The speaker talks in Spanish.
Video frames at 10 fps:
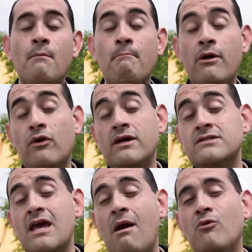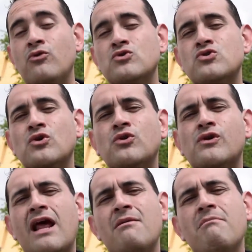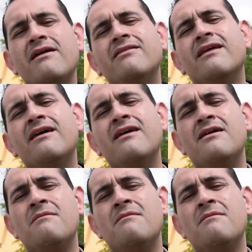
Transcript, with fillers: pero que seamos nosotros realmente